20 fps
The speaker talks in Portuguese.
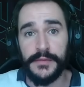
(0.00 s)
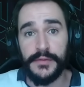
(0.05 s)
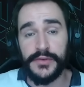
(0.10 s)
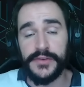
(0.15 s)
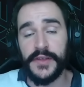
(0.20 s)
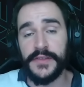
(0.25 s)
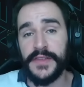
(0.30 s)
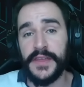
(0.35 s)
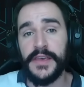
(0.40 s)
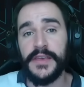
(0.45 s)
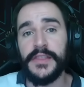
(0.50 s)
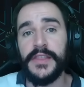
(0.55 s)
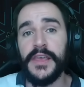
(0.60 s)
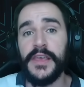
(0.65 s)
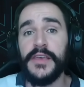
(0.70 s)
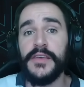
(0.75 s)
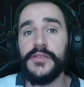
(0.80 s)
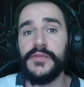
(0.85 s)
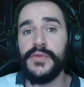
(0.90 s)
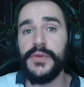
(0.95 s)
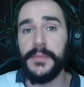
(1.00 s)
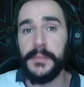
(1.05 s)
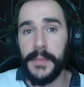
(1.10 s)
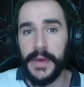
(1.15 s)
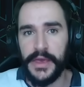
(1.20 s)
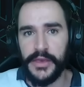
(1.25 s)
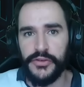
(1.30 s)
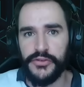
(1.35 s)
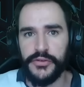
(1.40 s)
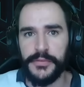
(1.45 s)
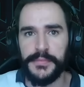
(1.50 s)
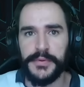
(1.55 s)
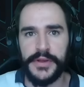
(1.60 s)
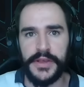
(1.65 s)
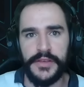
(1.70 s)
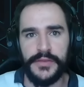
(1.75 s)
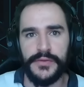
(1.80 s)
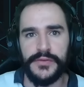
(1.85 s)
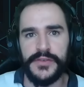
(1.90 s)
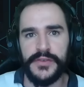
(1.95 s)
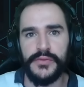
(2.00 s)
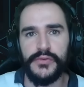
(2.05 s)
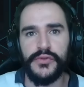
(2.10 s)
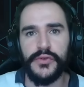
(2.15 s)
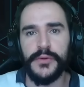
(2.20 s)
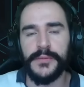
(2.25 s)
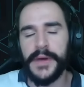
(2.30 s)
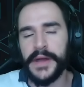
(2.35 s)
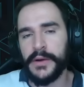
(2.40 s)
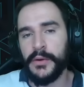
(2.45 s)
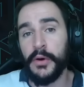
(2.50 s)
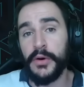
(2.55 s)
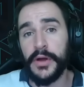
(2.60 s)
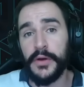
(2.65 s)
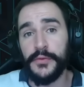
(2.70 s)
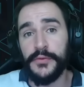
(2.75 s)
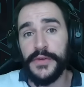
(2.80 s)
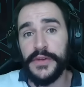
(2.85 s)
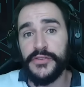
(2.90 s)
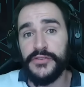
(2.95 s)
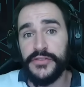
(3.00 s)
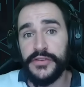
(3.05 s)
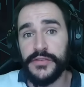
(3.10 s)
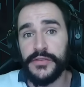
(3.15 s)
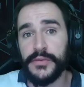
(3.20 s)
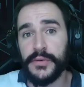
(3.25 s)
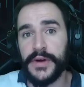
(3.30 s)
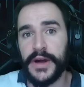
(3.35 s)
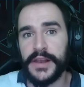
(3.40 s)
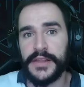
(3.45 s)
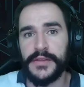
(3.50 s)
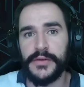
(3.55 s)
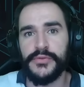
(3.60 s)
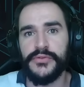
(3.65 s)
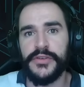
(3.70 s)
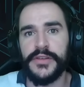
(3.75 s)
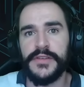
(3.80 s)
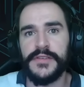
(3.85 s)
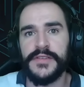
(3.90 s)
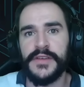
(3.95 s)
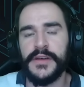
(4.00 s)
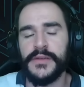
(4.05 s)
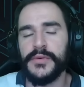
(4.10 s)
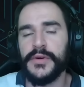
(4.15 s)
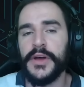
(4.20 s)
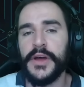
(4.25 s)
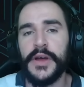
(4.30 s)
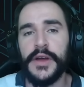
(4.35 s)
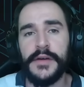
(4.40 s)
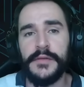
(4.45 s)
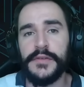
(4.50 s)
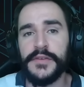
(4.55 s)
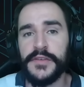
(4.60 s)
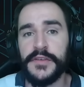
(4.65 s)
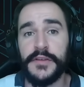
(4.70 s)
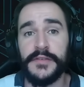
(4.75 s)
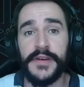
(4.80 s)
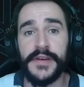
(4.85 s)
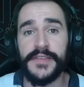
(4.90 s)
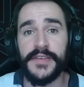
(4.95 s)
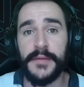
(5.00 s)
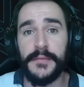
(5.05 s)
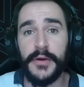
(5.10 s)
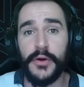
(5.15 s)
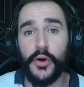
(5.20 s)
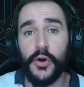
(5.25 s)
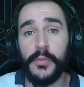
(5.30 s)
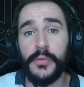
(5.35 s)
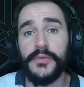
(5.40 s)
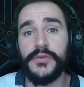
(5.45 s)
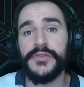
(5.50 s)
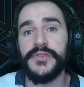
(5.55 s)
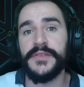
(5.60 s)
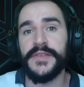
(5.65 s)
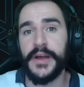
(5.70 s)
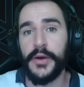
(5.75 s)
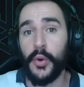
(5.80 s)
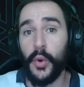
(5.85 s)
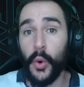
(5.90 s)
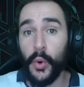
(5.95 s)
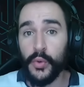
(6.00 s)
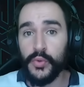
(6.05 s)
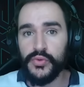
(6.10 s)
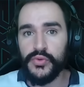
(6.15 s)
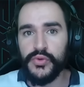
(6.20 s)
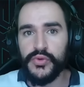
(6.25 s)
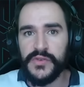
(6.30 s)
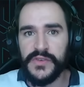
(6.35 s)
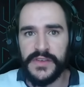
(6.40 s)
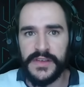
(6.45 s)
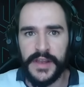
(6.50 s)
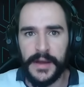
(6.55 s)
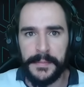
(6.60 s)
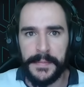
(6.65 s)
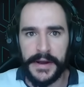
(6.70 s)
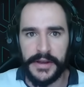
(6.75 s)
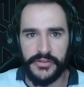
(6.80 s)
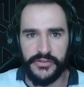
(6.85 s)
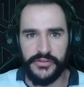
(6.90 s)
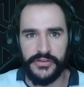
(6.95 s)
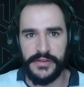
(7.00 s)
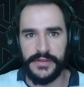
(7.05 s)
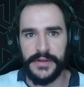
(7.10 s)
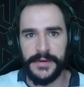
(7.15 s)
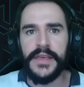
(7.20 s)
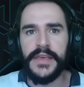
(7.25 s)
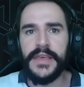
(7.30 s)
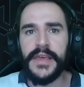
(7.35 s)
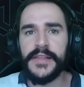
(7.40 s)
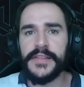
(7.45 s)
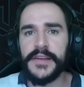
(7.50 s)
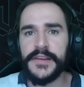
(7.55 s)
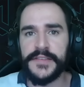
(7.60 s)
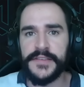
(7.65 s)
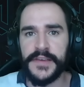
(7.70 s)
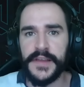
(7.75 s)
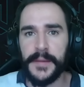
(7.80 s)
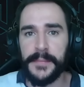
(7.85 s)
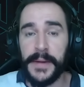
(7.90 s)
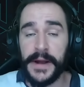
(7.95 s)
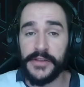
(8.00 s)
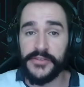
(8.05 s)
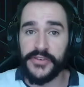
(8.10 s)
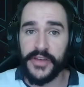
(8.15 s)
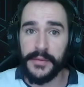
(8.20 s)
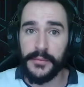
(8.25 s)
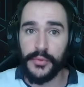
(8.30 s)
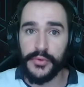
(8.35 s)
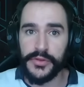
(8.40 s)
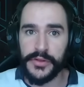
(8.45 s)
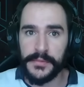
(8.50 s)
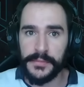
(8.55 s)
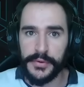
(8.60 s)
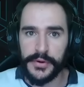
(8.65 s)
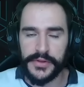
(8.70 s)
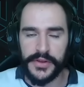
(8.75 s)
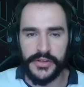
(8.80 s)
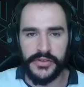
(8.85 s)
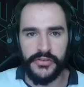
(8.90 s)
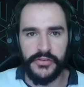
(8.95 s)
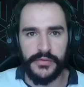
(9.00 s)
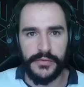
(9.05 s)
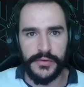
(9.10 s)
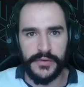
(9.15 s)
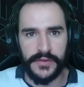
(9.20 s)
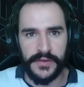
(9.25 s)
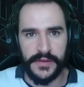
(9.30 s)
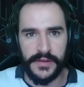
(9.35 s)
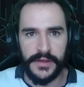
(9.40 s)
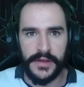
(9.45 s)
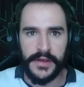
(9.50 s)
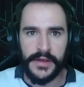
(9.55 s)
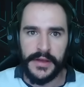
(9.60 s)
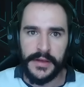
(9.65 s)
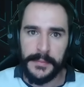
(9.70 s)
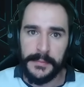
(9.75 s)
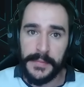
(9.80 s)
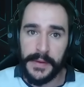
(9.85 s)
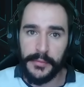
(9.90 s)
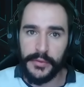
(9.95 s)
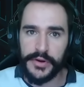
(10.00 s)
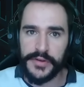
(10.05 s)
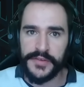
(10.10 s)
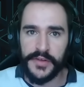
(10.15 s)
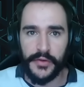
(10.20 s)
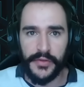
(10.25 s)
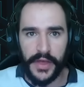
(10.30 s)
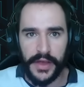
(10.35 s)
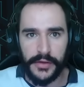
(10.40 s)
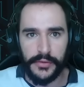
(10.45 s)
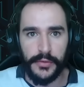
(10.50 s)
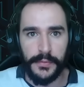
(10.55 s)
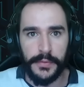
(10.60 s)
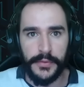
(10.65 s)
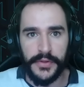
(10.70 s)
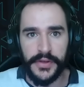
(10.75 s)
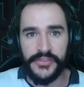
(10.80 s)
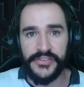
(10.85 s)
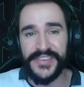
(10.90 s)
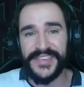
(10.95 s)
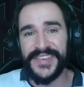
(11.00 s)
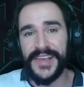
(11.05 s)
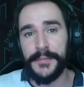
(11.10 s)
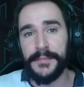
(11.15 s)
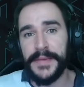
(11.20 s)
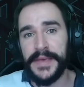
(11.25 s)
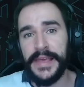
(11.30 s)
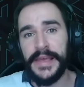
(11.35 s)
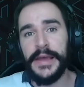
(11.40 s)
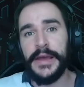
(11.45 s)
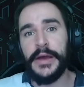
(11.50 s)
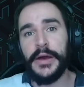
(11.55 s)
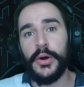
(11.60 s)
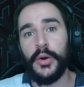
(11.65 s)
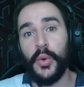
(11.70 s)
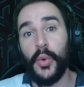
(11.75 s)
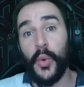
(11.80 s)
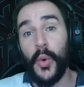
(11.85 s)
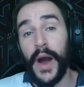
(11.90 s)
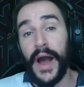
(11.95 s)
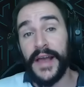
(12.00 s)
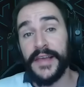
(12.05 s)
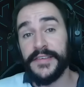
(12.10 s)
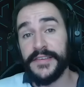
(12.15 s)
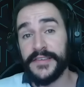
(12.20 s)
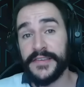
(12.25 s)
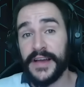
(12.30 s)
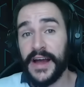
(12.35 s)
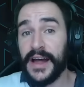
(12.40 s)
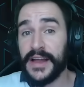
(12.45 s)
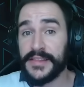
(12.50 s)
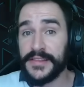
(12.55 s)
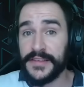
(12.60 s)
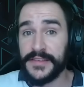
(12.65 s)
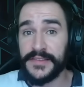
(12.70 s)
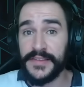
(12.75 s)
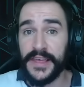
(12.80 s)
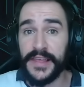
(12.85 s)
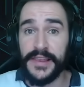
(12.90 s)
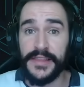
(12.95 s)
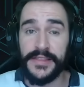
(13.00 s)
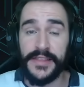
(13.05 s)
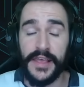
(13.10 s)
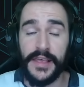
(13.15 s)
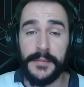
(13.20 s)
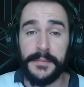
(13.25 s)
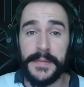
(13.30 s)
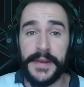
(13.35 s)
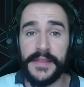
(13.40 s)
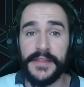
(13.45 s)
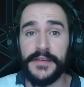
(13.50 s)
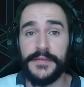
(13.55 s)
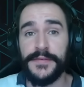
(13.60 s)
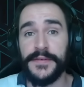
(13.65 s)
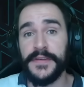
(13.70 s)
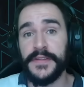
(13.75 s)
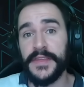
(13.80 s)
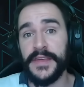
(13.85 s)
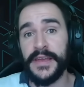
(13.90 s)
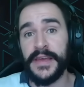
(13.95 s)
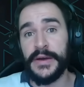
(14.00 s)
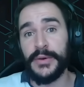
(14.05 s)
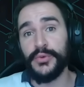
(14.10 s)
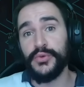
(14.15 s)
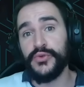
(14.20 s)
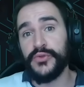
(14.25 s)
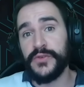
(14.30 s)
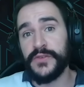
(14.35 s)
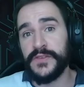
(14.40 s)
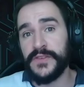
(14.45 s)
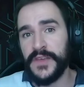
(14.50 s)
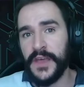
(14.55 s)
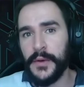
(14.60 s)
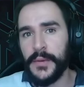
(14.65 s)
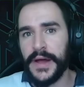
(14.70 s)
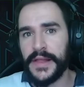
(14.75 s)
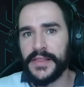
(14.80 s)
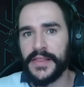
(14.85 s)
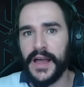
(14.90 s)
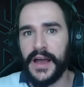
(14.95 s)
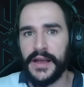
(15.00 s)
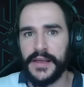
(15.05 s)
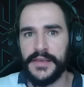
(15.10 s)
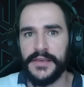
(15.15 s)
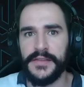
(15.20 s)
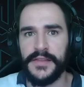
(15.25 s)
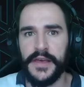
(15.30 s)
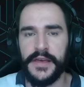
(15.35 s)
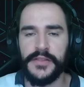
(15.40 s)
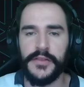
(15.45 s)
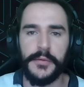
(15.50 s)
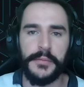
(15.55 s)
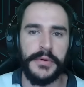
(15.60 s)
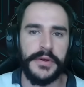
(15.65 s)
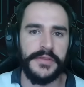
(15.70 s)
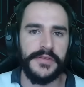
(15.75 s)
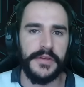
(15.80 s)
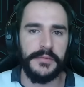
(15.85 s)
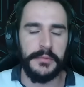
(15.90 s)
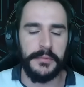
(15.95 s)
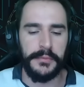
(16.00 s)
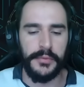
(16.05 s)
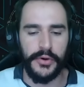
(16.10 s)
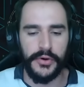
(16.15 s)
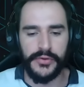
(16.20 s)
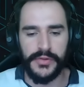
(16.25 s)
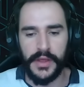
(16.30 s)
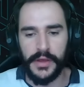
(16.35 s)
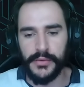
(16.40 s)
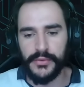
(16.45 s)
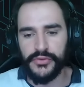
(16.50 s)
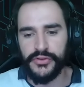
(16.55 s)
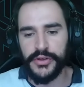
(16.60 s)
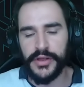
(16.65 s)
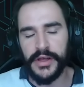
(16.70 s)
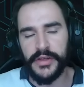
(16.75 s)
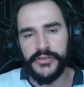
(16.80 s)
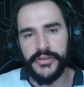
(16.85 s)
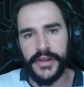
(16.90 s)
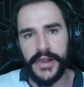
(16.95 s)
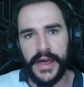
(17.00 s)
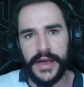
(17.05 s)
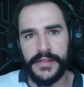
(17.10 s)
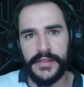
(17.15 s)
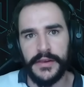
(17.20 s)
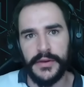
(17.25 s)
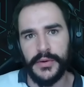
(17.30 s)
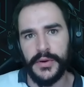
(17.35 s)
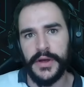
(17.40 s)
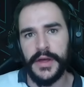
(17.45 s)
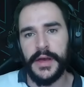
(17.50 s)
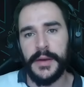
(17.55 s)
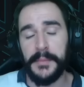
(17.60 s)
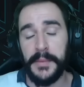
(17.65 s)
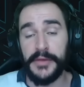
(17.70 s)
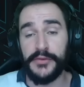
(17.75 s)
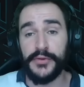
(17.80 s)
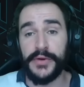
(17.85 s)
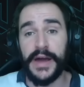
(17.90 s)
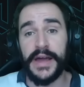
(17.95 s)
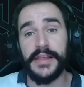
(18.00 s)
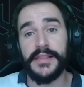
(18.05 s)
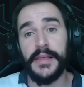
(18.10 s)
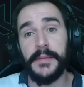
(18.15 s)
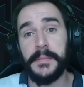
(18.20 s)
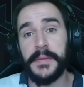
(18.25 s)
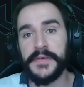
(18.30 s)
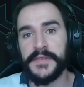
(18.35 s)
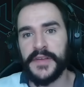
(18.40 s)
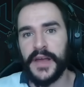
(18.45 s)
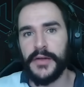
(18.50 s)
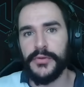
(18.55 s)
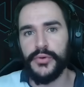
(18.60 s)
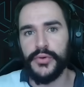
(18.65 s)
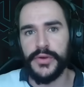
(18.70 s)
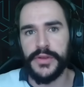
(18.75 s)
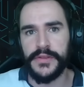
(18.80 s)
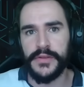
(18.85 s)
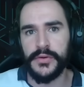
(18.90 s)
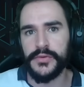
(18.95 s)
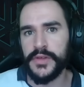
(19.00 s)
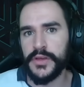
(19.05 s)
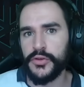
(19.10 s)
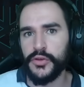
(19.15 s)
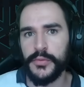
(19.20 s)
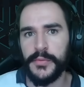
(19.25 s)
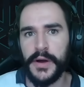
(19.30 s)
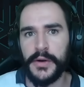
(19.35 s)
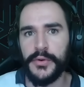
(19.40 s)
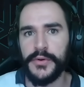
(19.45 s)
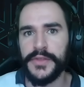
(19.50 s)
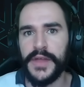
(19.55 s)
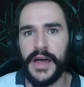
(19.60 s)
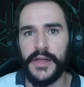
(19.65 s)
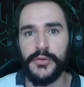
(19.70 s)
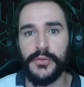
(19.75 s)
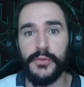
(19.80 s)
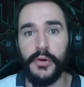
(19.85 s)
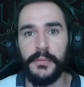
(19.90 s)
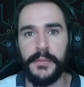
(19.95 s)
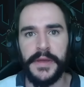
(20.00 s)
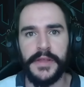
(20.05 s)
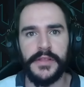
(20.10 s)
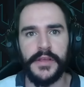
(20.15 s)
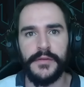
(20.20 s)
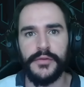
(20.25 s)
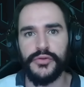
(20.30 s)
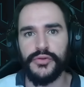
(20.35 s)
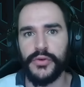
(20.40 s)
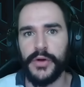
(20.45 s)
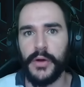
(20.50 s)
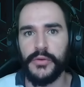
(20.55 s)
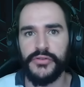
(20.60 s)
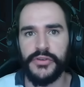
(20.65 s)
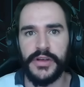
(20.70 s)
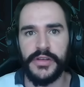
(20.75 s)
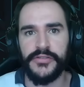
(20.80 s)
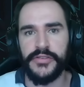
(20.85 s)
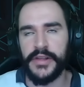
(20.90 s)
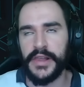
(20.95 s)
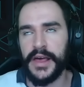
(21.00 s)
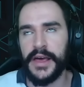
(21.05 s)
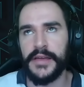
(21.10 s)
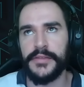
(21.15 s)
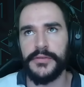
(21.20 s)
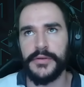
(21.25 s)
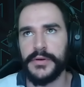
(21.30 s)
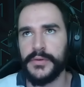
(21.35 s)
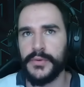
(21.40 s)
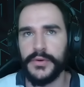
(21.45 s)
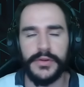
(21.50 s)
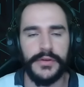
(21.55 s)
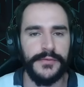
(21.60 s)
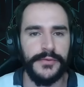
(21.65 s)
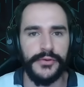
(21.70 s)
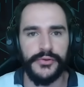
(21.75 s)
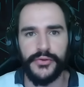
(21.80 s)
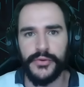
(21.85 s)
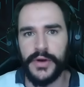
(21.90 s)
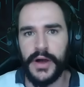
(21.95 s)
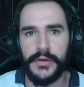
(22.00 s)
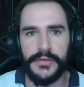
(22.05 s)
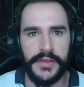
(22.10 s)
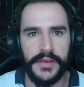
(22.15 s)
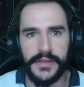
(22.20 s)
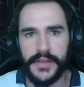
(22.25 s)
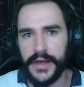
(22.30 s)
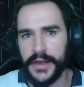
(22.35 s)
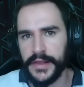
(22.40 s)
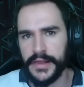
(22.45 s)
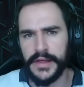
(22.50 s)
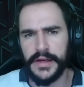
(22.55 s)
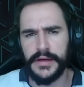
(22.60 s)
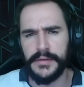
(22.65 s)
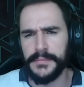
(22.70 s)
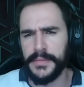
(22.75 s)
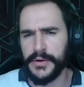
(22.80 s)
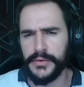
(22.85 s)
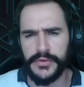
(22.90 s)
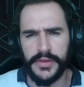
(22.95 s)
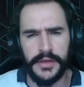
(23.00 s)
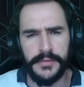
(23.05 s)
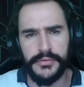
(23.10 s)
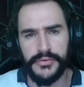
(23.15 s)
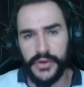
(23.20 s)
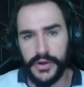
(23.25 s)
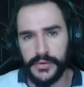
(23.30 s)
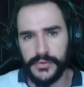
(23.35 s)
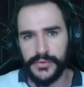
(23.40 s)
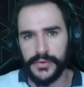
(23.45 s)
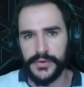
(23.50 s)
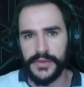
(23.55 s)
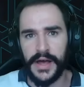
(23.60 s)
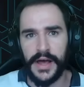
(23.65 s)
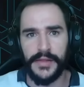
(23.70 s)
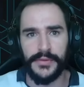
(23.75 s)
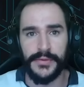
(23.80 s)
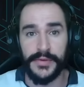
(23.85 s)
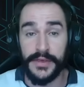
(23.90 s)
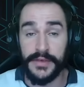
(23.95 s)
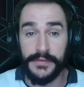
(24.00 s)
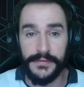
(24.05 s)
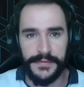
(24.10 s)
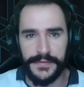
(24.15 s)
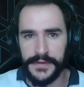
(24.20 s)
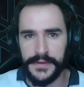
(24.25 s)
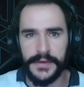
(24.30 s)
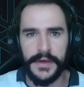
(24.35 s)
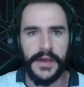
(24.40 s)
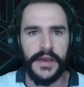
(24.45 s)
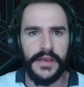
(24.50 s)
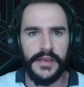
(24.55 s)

Você tem que ter isso em mente, porque se você não souber qual que é o feitiço que o cara tá utilizando, você não vai saber como você vai conduzir a partida. E a terceira parte que é muito importante de você memorizar o deck do oponente é saber quais cartas que ele tem para defender o seu ataque, né? Então, por exemplo, pô, eu tenho um gigante elétrico, mas o cara tem pescador, então tem que tomar cuidado no momento que eu vou jogar o gigante elétrico, quando eu for jogar eu tenho que dar relâmpago, tem que puxar com tornado, enfim.